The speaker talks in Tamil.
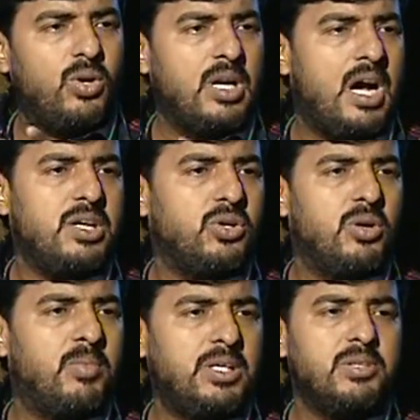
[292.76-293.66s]
ஒரு
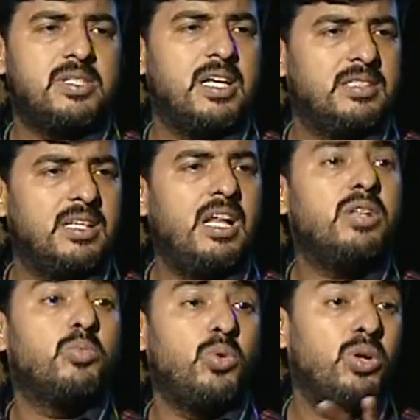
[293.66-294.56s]
நாட்டுக்கோ மட்டும்
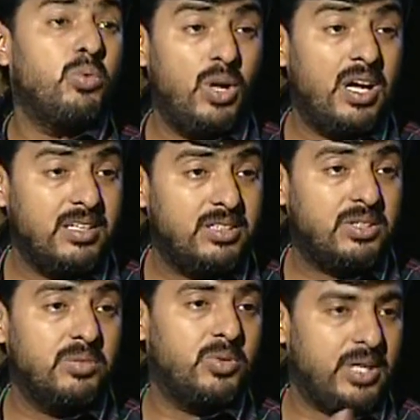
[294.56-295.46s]
சேர்ந்ததில்ல அது முழு
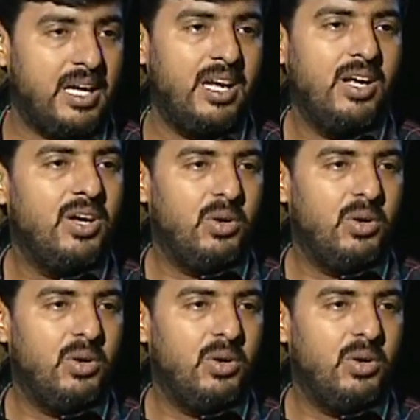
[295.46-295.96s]
உலகத்துக்கும் உரிய